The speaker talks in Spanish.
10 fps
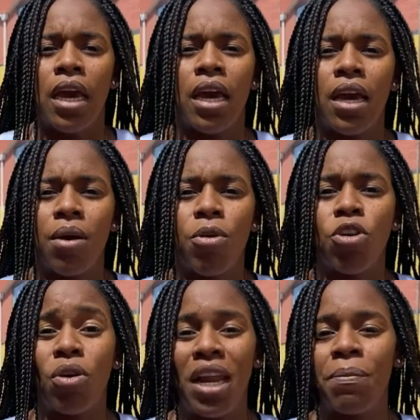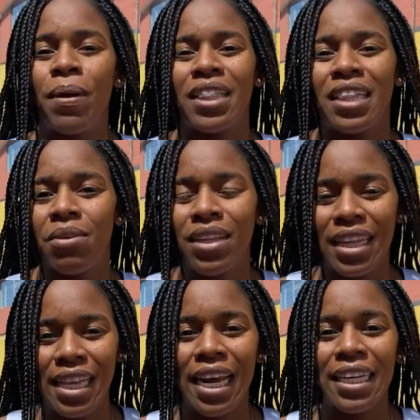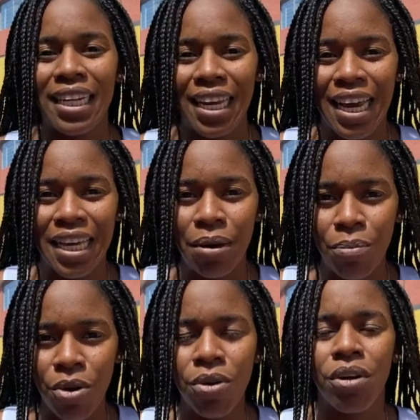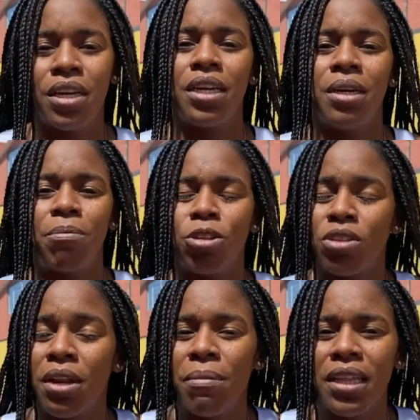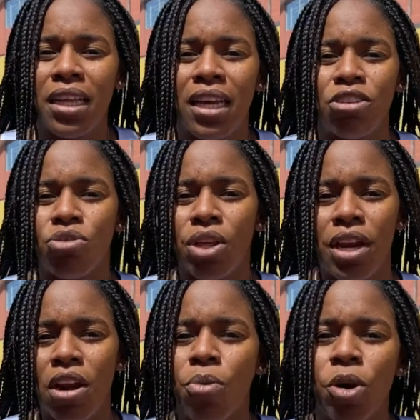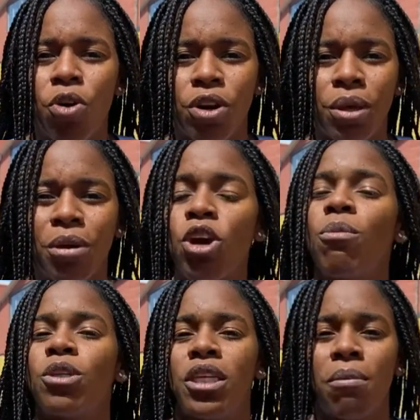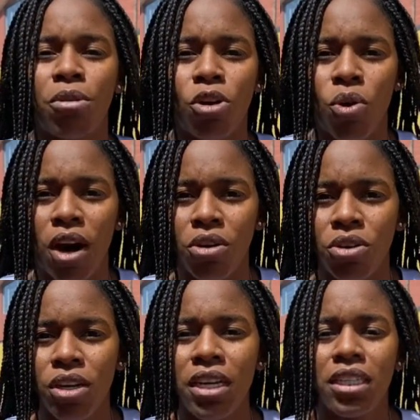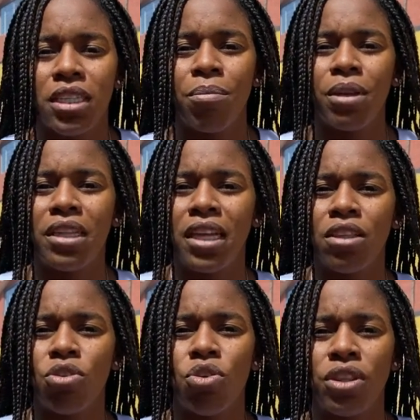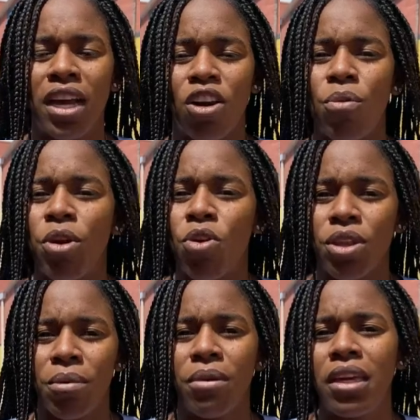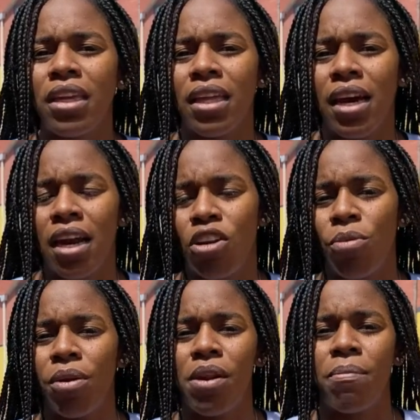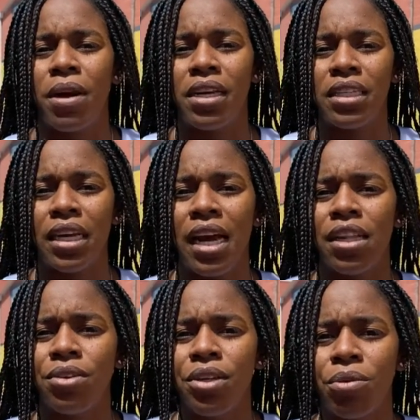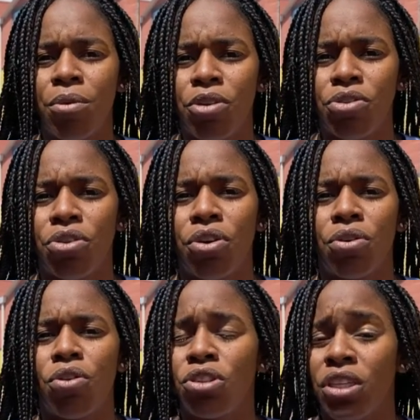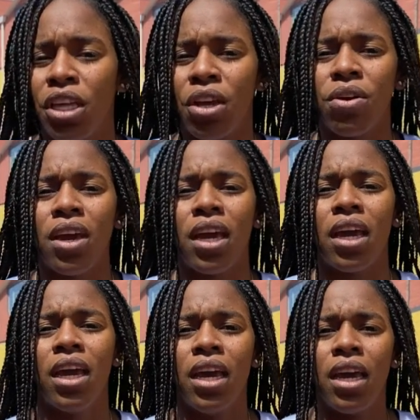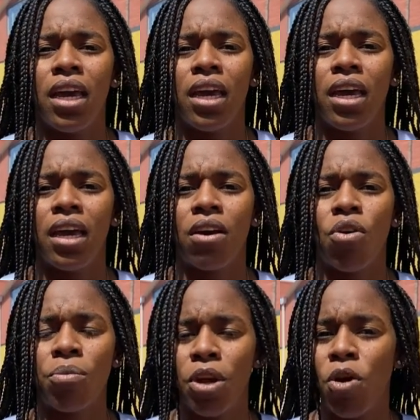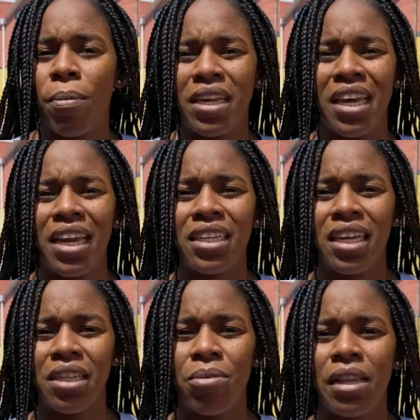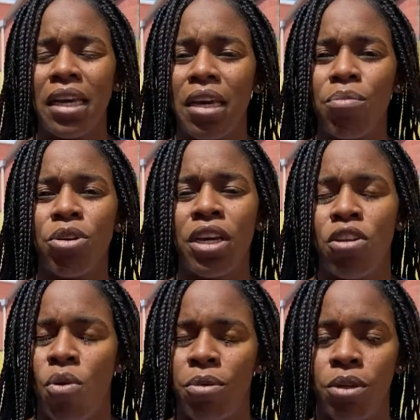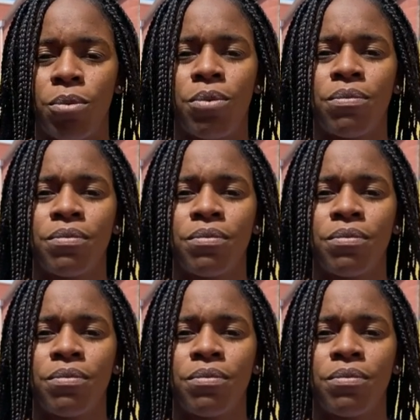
Eh, bueno, la expectativa tendría que ser en equipo. Eh, personalmente yo daré lo mejor de mí como siempre lo hago. Siempre intento dar lo mejor de mí y dejar el nombre del país en alto. Y bueno, yo considero que eh, con mis compañeras a nivel de equipo es lo mismo.